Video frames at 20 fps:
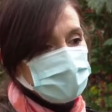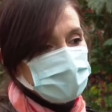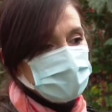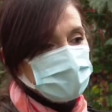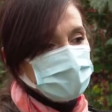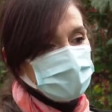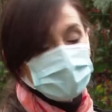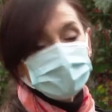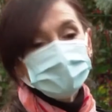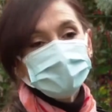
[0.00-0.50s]

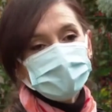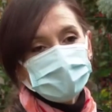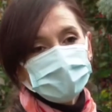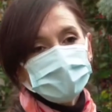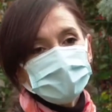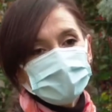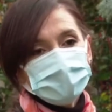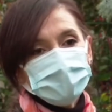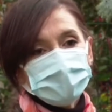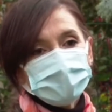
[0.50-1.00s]
Ona entübe
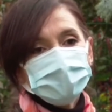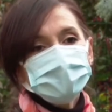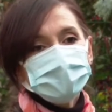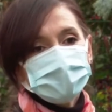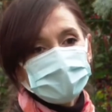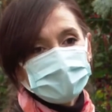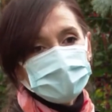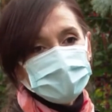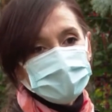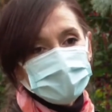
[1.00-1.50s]

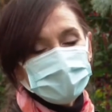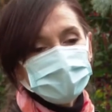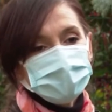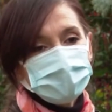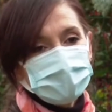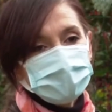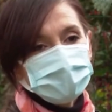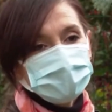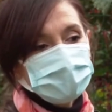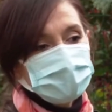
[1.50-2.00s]
edeceklerini
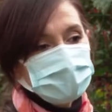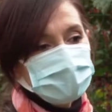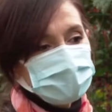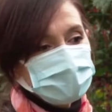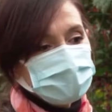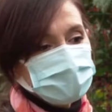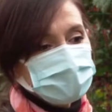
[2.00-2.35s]
söyledi.